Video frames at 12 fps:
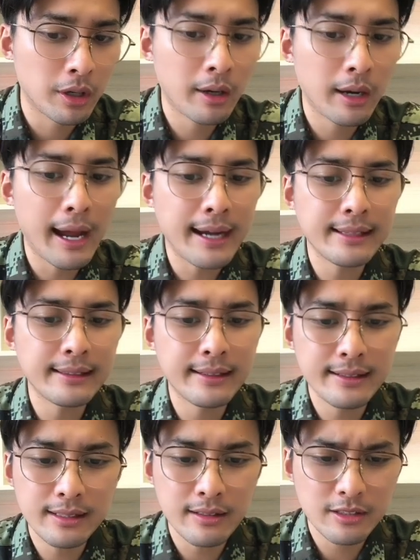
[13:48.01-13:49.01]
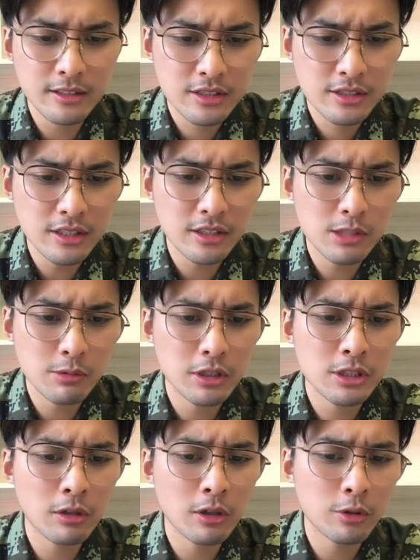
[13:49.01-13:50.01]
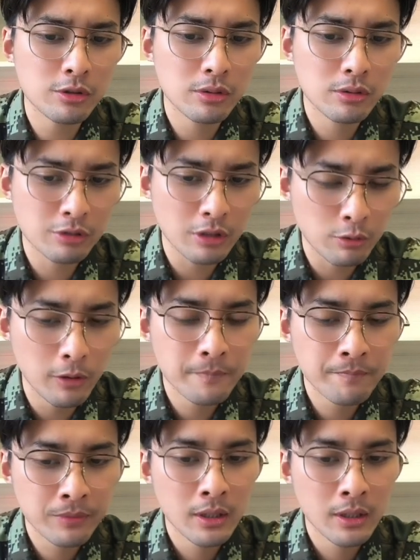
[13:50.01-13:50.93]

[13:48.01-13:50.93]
而阿根廷和伊朗已申请成为成员候选国。